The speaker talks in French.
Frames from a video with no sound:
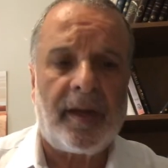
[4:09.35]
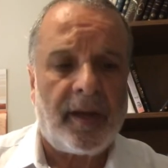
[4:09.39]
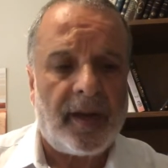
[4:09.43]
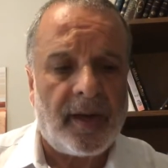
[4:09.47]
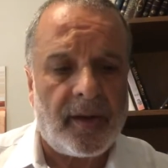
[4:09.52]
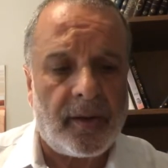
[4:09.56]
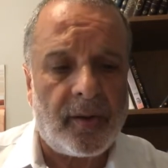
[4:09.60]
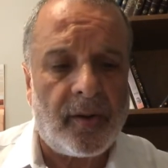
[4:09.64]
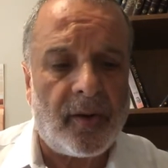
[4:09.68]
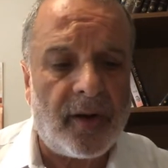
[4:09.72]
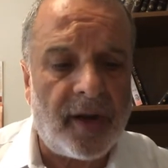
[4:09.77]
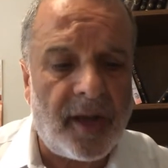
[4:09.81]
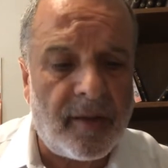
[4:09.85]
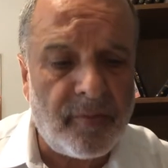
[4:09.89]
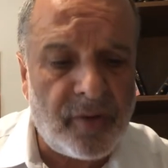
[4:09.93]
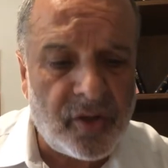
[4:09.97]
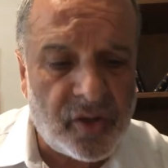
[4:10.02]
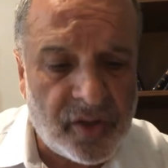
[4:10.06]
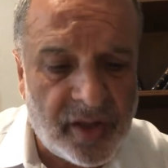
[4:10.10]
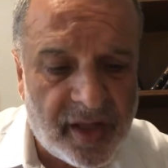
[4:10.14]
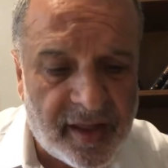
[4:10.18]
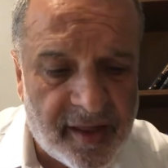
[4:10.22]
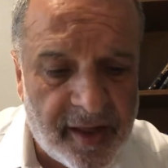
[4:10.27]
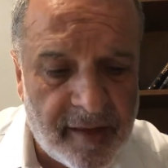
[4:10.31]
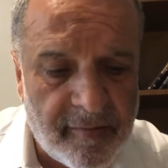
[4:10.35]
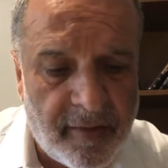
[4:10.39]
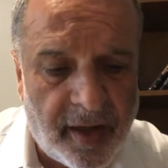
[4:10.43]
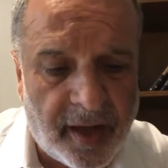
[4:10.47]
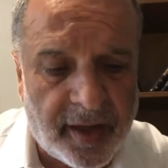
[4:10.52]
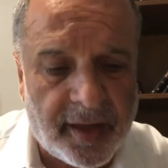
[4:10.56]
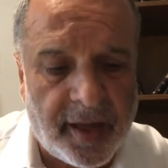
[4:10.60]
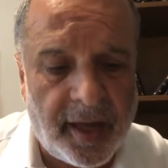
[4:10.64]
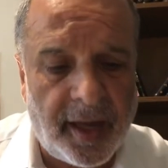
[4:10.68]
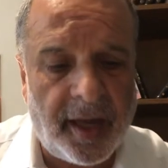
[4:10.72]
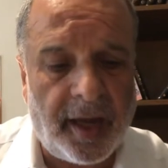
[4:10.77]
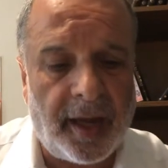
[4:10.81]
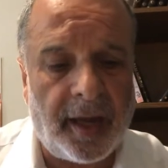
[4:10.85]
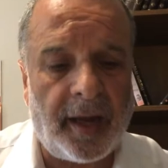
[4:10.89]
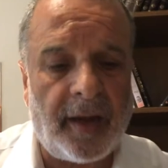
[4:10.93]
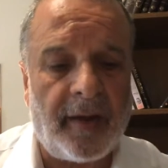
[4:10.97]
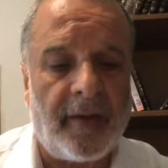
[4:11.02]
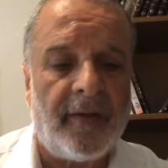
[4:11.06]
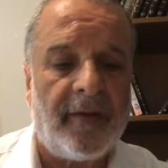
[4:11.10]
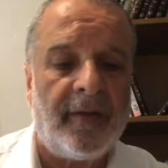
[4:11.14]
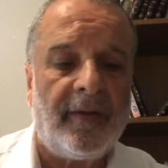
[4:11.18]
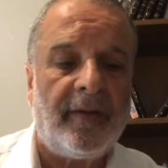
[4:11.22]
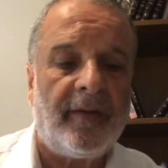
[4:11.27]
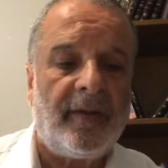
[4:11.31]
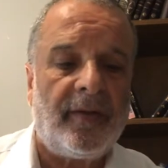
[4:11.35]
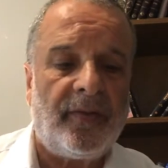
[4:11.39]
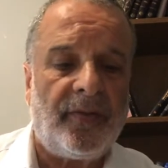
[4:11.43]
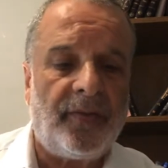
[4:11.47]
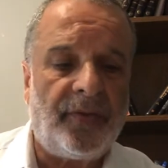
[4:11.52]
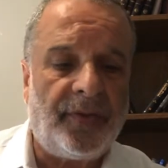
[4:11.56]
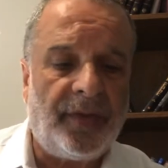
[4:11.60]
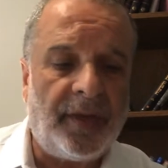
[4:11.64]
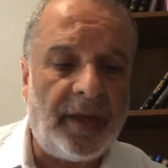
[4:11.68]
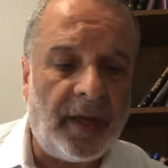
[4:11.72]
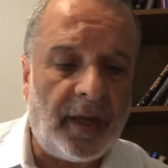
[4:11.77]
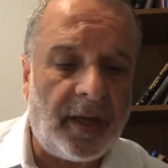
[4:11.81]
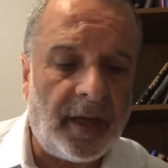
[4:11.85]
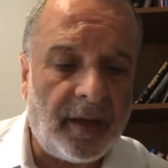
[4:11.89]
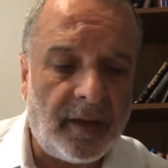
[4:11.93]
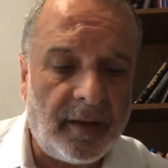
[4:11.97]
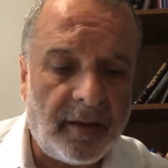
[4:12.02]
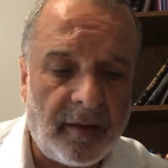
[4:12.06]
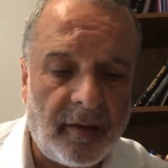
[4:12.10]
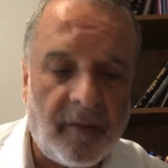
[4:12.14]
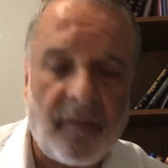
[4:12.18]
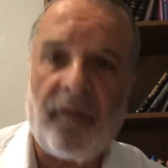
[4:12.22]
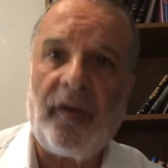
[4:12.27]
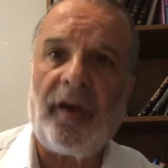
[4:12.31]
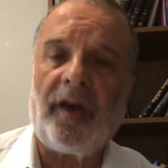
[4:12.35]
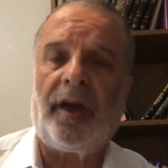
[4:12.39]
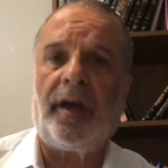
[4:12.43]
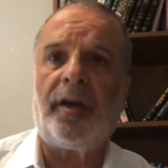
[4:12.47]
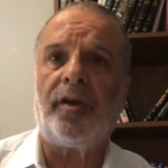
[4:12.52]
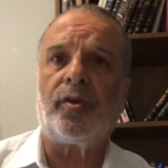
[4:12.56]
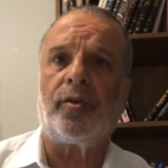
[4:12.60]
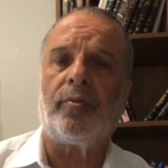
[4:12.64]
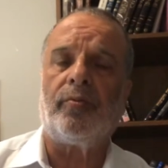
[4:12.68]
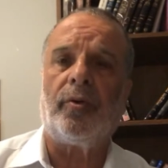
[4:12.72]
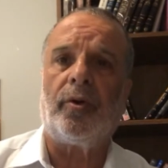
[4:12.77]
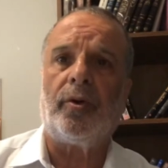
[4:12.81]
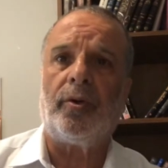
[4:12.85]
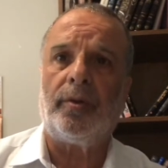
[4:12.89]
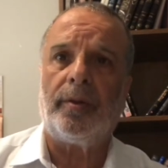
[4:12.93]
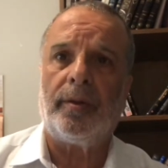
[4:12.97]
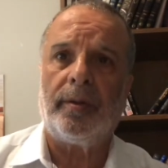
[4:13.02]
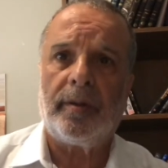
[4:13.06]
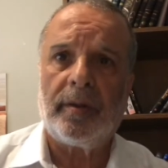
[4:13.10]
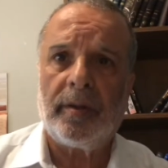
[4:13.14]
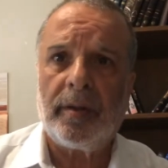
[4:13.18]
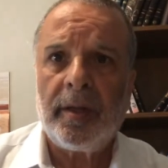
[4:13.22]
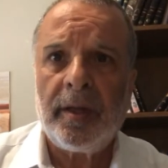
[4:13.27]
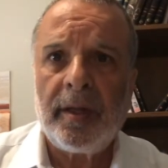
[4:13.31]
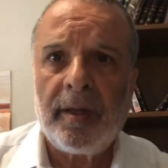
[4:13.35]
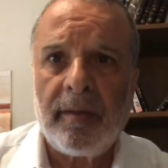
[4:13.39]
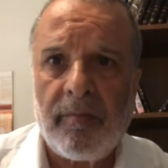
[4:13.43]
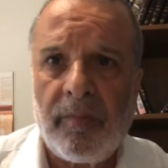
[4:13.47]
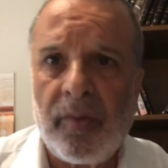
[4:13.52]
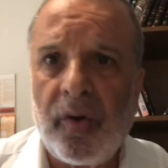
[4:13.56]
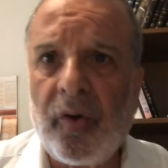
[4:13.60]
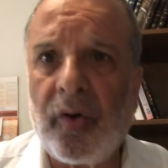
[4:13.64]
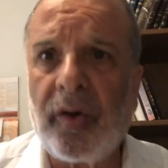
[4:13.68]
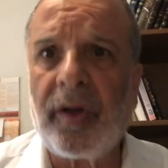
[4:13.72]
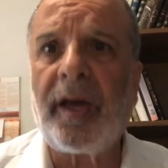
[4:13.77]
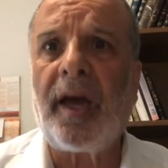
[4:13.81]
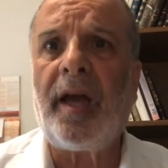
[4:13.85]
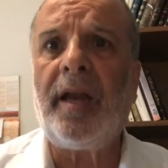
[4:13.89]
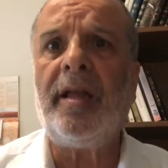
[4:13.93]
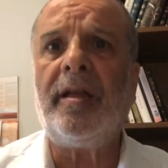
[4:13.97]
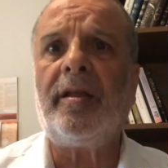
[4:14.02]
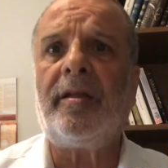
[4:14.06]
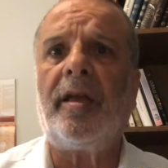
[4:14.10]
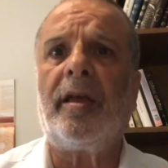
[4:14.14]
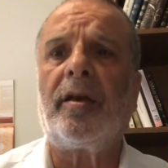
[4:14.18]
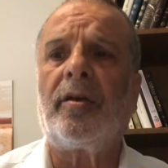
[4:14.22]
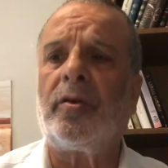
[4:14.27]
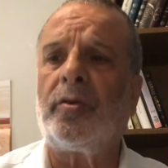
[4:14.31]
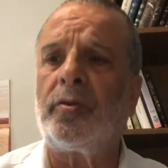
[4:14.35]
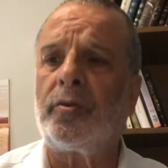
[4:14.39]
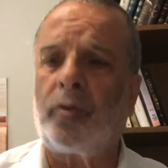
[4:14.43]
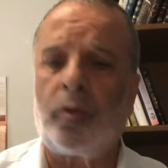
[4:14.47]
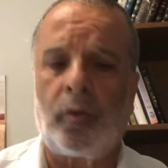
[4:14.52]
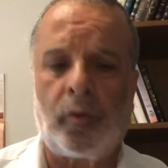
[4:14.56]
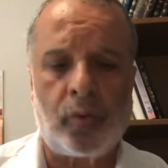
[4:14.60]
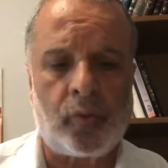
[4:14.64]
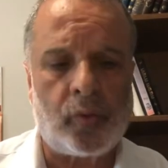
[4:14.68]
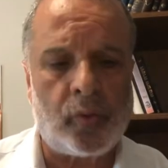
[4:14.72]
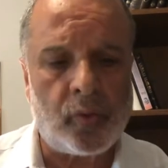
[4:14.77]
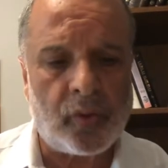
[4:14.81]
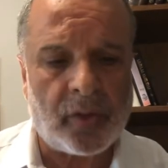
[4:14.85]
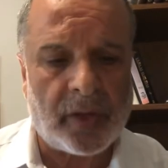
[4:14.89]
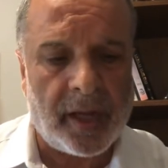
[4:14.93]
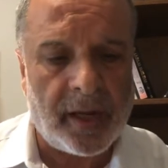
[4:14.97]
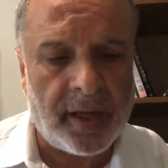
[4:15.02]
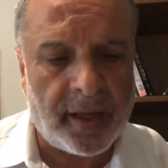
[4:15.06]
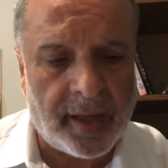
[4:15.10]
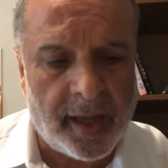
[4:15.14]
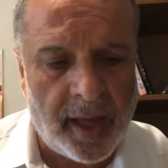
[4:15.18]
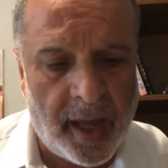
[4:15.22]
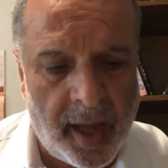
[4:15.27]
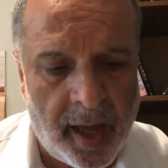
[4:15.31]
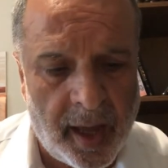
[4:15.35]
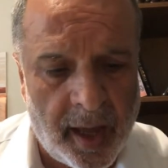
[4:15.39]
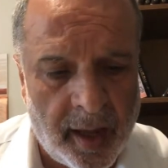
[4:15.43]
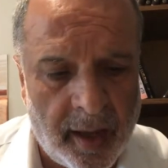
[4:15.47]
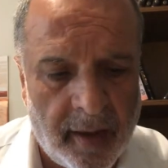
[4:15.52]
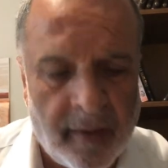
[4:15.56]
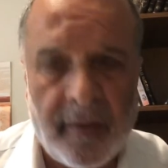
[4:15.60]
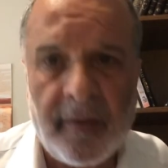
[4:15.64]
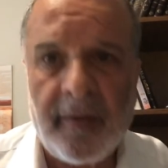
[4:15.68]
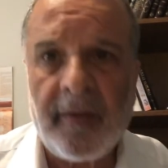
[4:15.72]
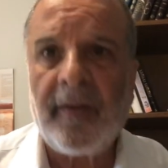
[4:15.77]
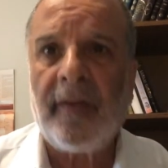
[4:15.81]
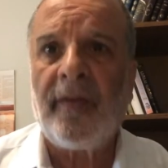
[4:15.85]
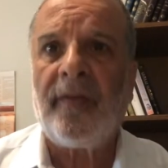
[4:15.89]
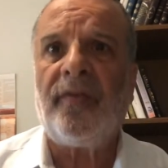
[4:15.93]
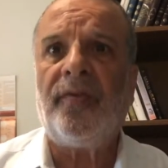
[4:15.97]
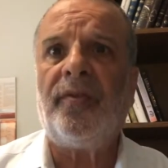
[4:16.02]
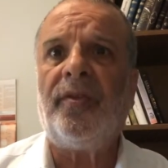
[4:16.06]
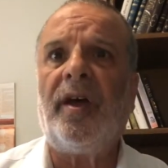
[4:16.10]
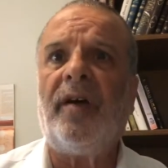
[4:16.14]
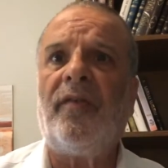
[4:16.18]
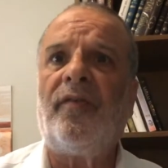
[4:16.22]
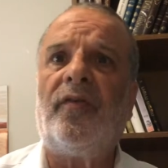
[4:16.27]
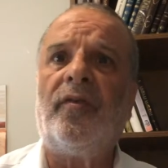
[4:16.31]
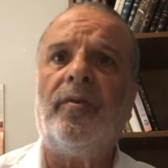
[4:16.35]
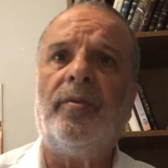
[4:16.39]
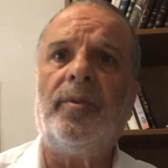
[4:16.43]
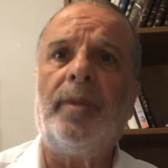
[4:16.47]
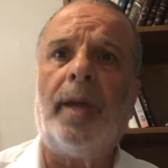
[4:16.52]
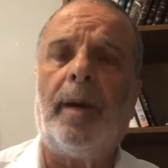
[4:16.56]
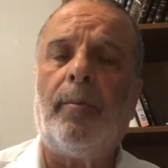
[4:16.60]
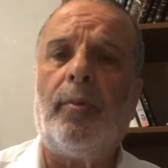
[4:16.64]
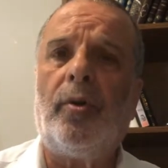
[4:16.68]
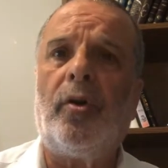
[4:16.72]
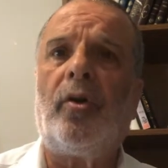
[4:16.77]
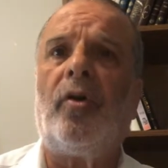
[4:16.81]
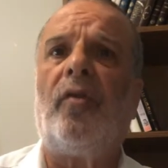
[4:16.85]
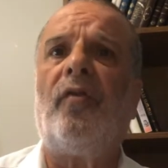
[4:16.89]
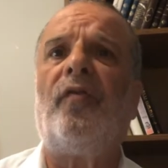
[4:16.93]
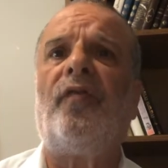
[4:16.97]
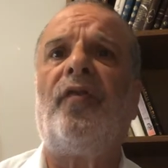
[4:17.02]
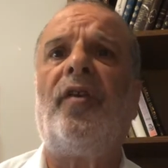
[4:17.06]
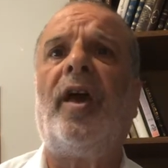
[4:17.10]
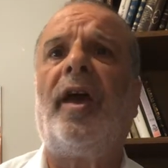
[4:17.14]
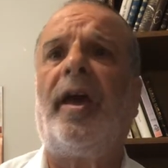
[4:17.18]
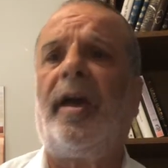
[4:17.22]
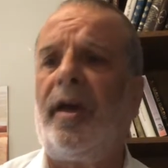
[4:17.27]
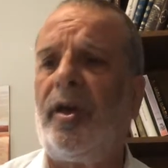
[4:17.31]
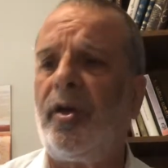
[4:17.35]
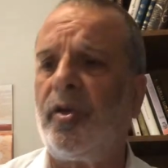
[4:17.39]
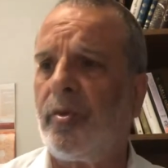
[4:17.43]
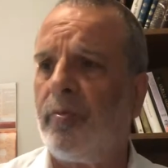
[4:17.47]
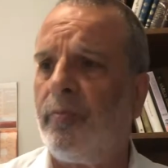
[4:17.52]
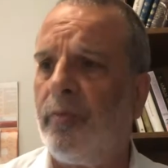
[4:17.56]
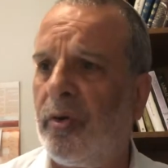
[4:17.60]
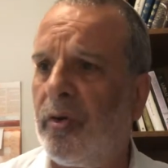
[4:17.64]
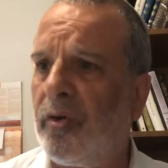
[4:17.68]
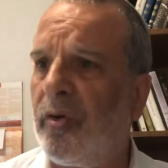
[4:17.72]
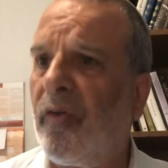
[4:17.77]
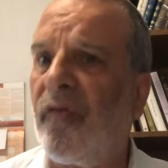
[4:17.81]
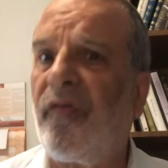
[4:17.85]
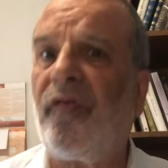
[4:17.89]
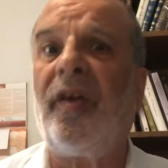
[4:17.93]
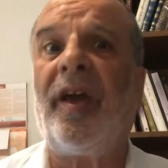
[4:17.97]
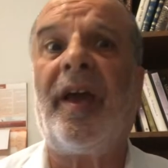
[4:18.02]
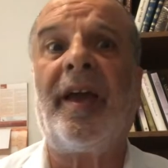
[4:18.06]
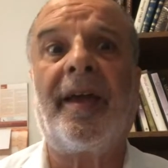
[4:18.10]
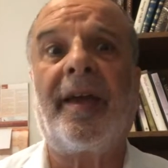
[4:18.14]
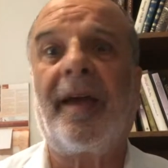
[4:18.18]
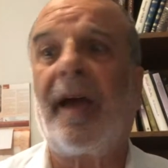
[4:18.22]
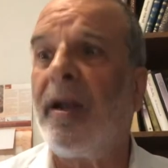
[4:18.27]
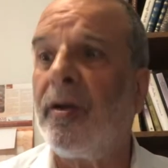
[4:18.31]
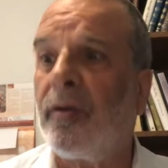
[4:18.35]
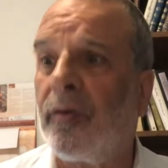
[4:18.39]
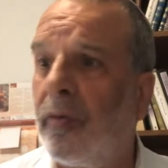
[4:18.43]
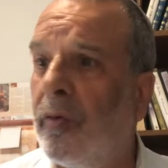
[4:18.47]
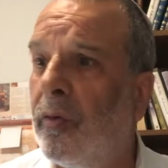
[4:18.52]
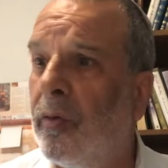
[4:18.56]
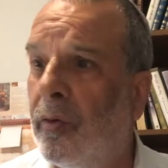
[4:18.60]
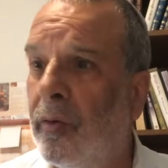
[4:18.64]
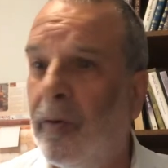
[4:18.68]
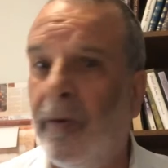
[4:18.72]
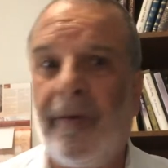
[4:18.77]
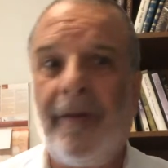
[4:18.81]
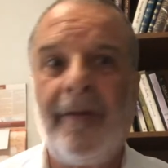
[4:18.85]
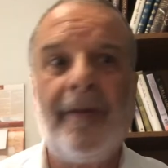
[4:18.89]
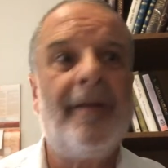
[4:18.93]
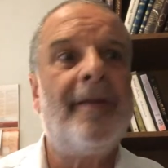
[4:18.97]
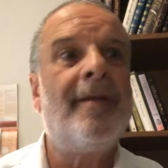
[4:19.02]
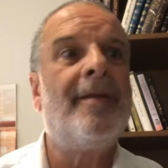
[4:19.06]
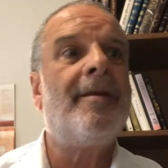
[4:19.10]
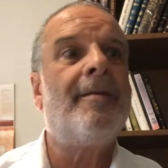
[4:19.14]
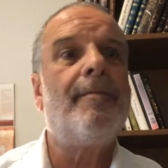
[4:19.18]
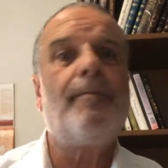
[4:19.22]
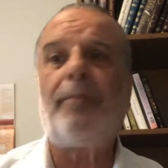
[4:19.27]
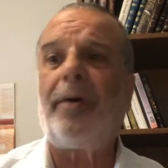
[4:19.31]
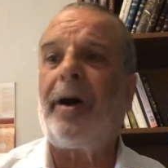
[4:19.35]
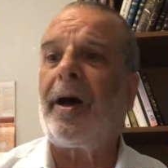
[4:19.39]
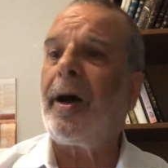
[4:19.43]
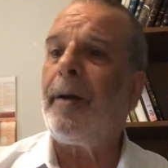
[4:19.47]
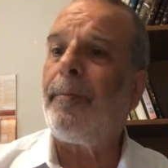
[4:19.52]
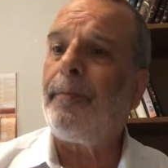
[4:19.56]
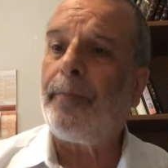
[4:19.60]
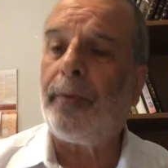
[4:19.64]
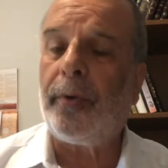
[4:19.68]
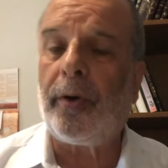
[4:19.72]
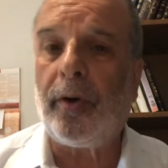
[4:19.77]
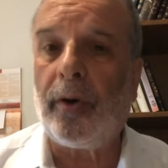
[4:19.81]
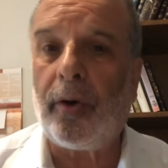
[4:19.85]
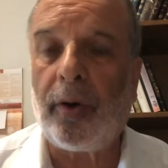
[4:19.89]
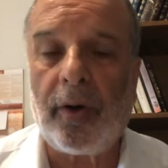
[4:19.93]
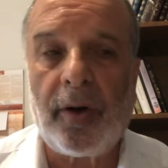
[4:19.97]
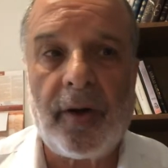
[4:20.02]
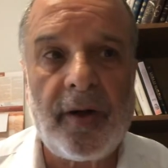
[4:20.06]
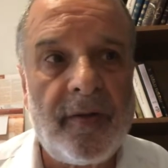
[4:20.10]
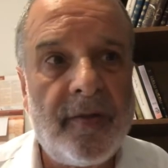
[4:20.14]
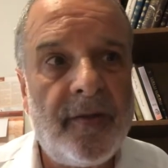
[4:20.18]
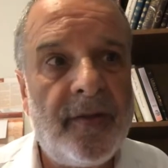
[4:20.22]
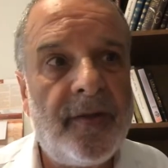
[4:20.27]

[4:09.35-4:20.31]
Dans la Mishnah, c'est marqué din veheshbon. Mais en réalité, quand on juge quelqu'un, d'abord on fait un heshbon, on fait un calcul par rapport